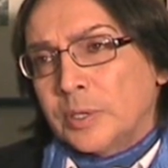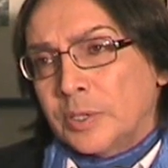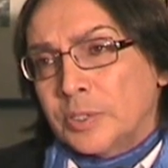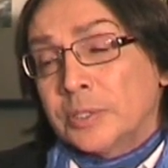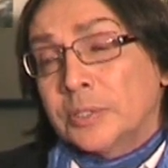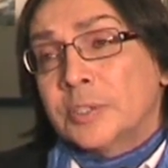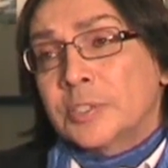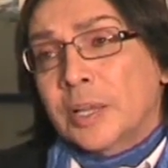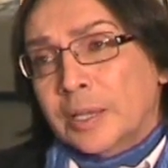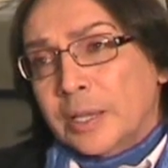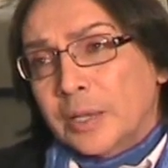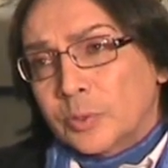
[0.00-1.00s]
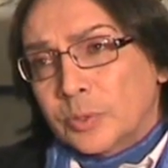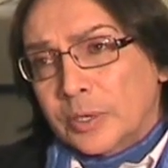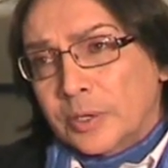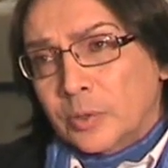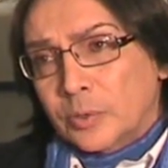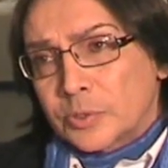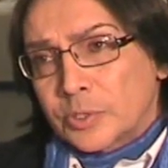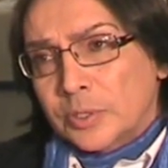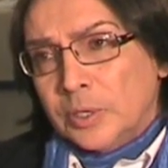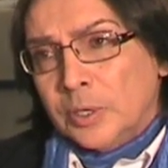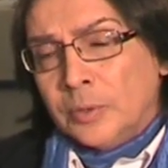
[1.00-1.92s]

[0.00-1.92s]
ed essere distaccato dalle cose,